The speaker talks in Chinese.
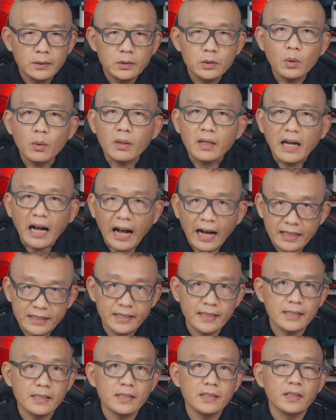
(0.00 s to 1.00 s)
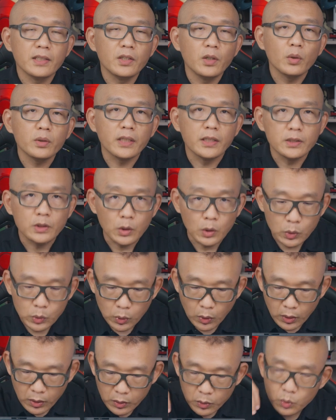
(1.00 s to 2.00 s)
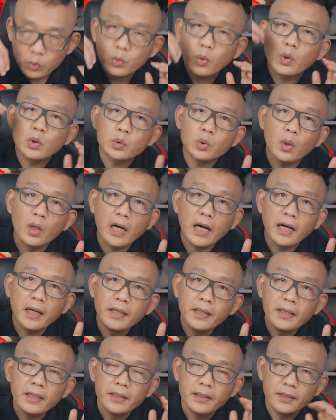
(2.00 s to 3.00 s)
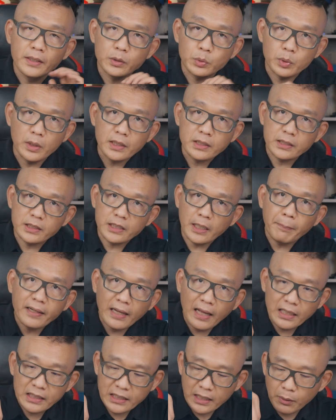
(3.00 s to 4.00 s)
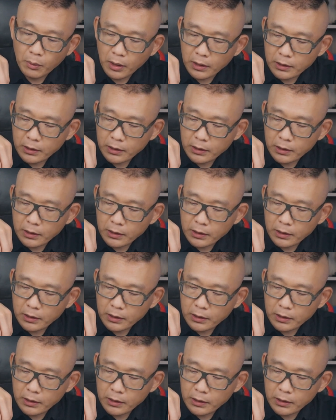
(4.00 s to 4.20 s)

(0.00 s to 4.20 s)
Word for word: 这种卡件式的优点就是说，如果说啊你随时想拿起来的